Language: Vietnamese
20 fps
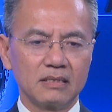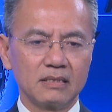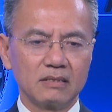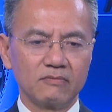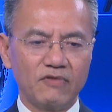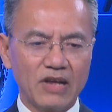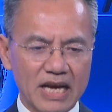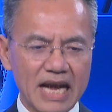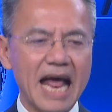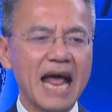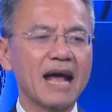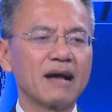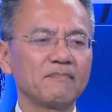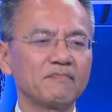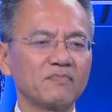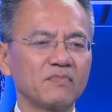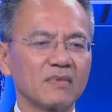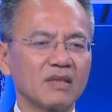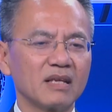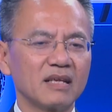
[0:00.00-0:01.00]
Việt
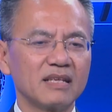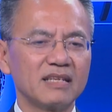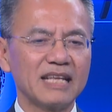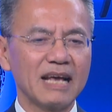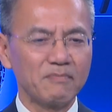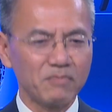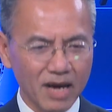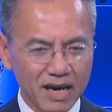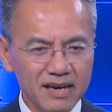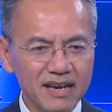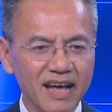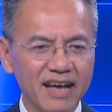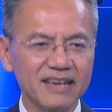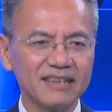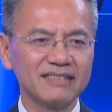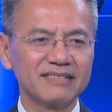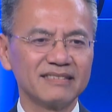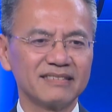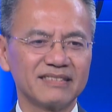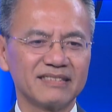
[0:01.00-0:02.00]
Nam dám đứng
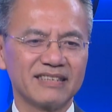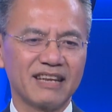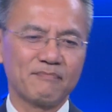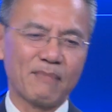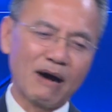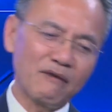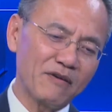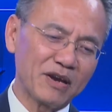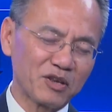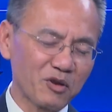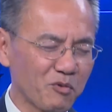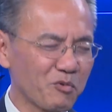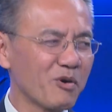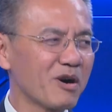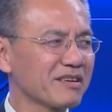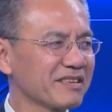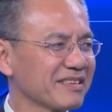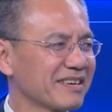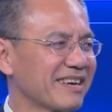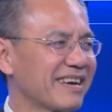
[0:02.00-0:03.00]
lên để bảo vệ Trung
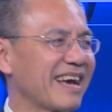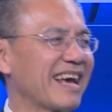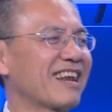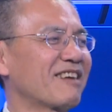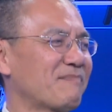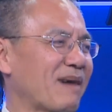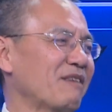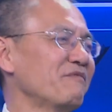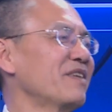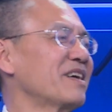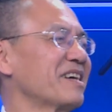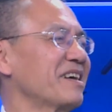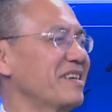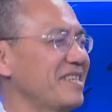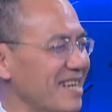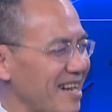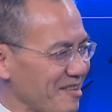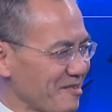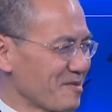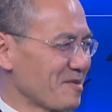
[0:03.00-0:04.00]
Quốc hay là bảo vệ
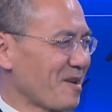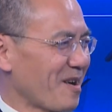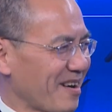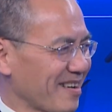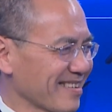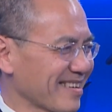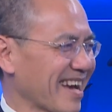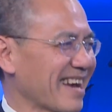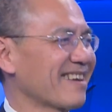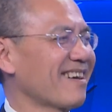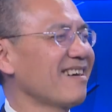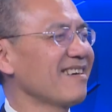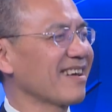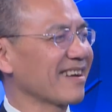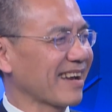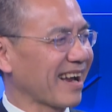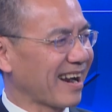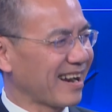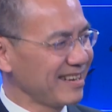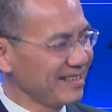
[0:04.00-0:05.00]
người dân của họ cái đó là
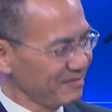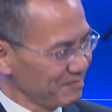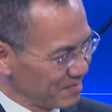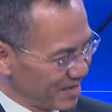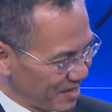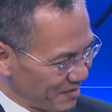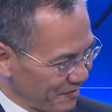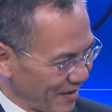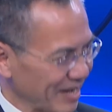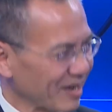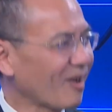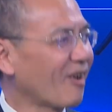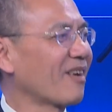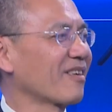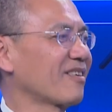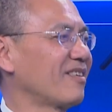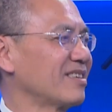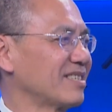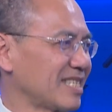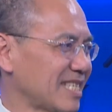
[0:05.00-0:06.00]
cái mình phải
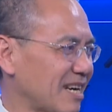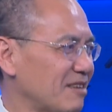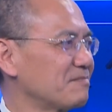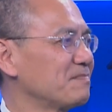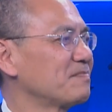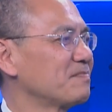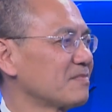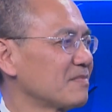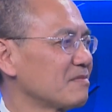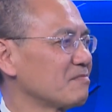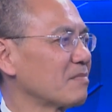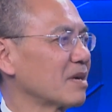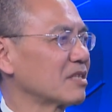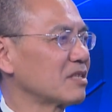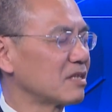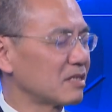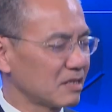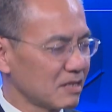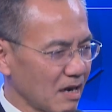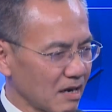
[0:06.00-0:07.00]
coi coi làm sao Đúng. mà
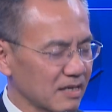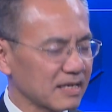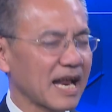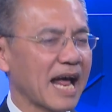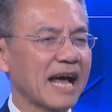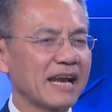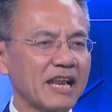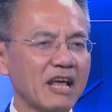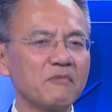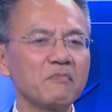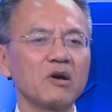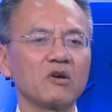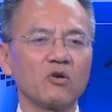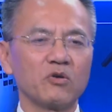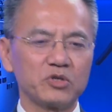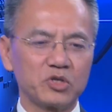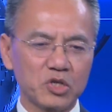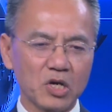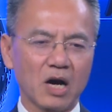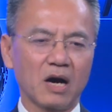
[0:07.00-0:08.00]
thực ra nếu mà
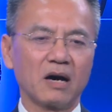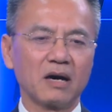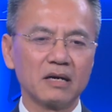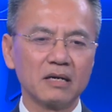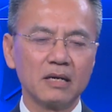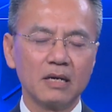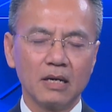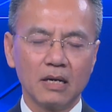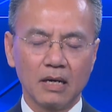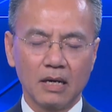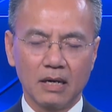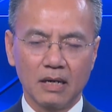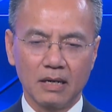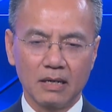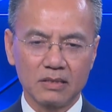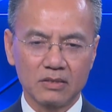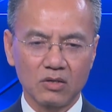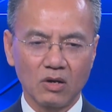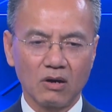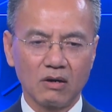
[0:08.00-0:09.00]
ngồi chờ
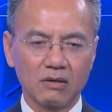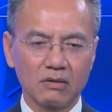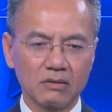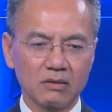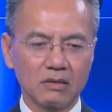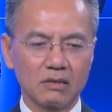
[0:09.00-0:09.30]
uh, cho